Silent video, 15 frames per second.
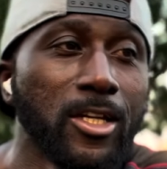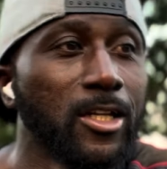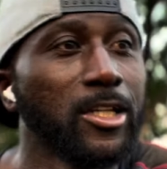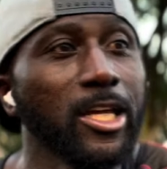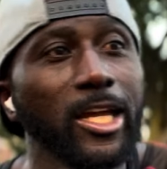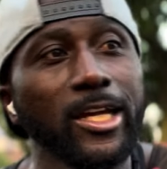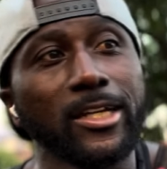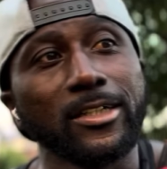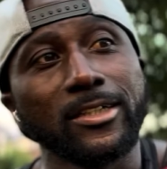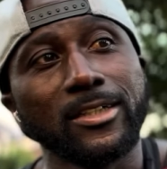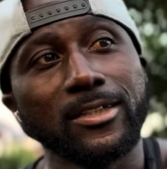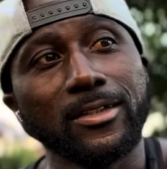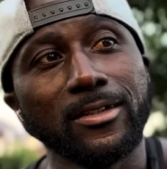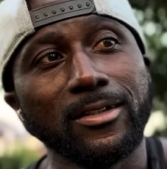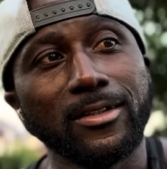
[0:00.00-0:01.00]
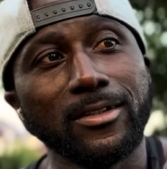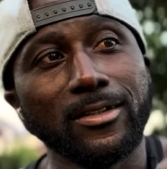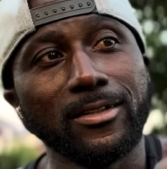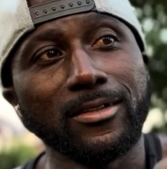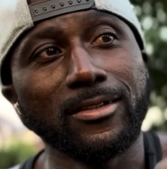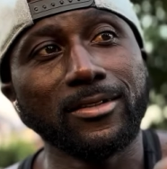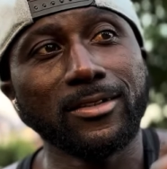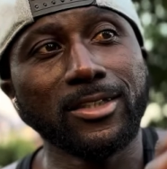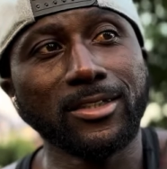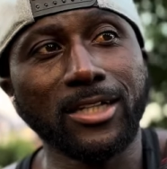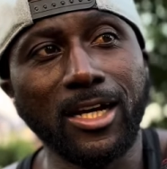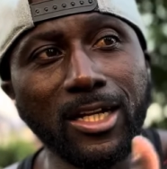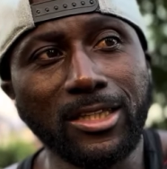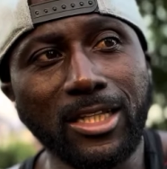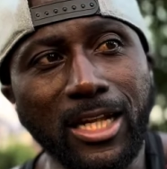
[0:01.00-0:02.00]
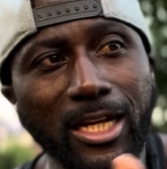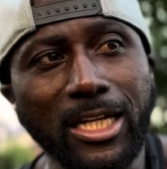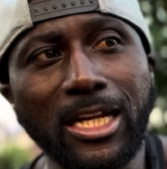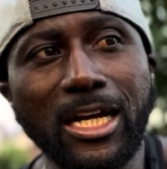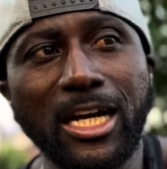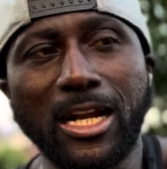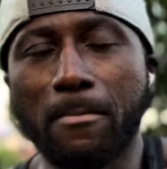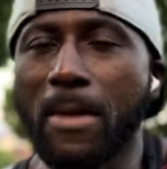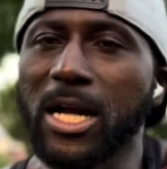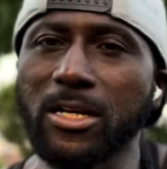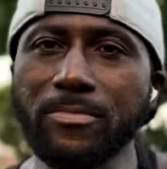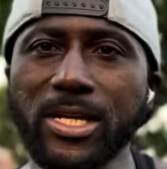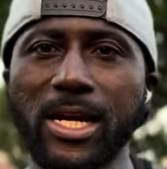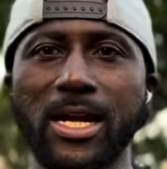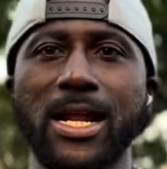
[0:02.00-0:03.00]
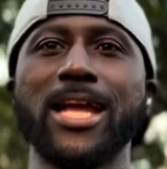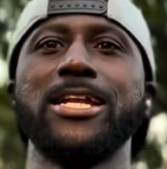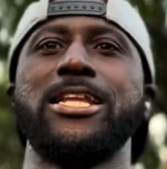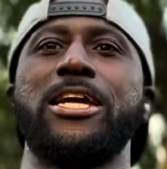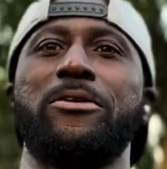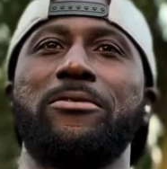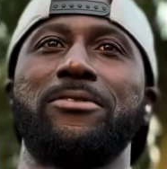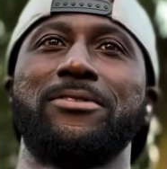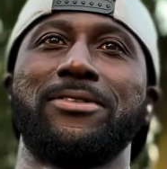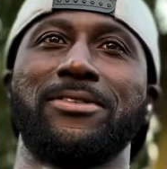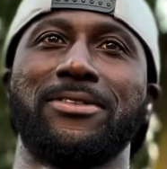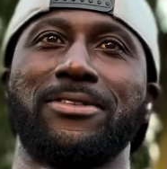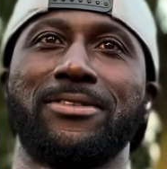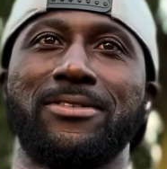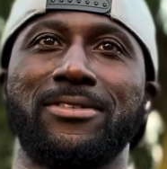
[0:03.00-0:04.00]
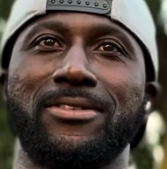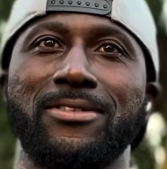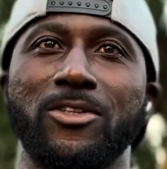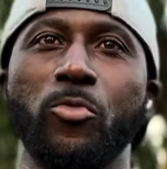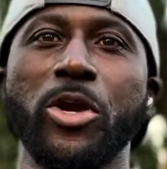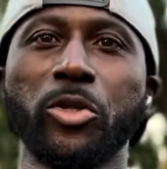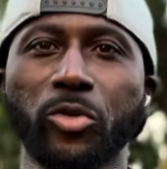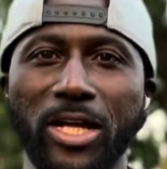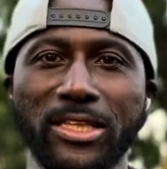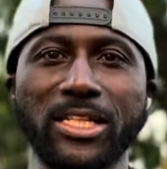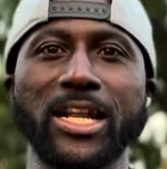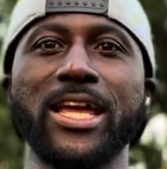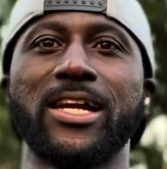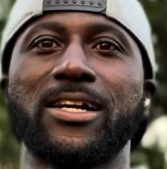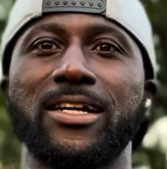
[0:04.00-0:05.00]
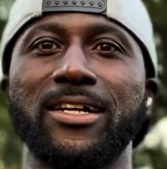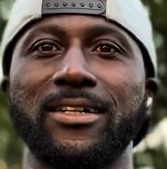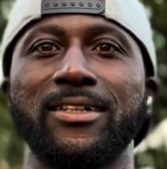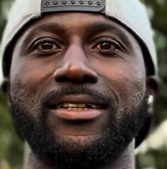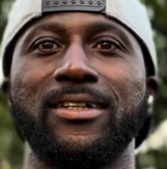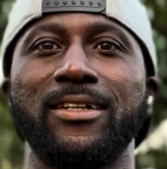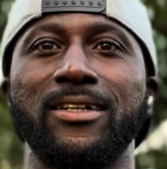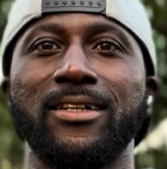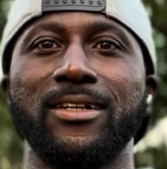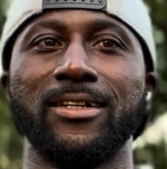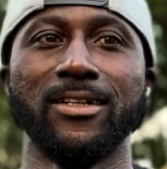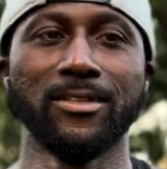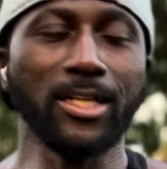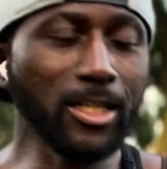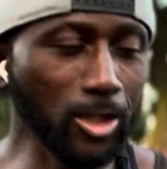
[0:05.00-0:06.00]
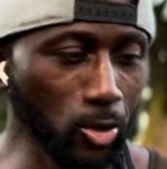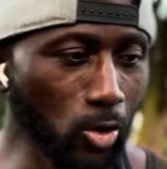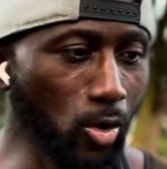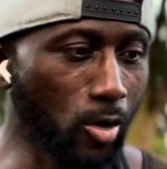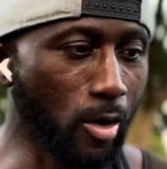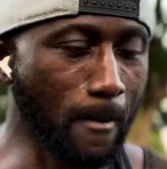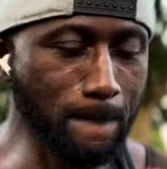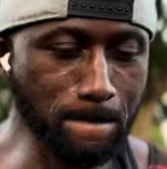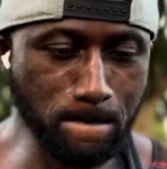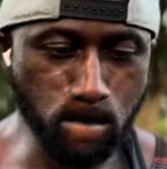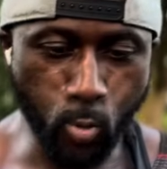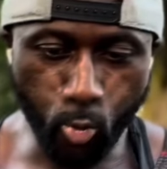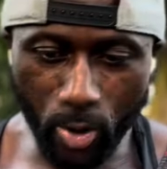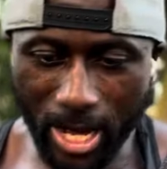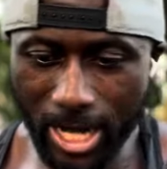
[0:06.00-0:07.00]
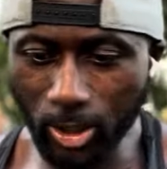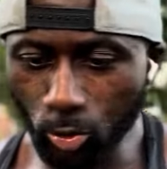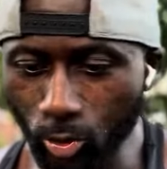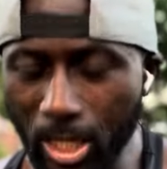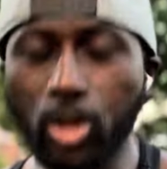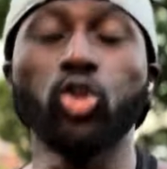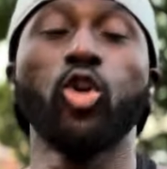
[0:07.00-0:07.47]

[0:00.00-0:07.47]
で、空手だけだから丸みがないんだよ。ウェイトやってないから。だけど、ウェイトやる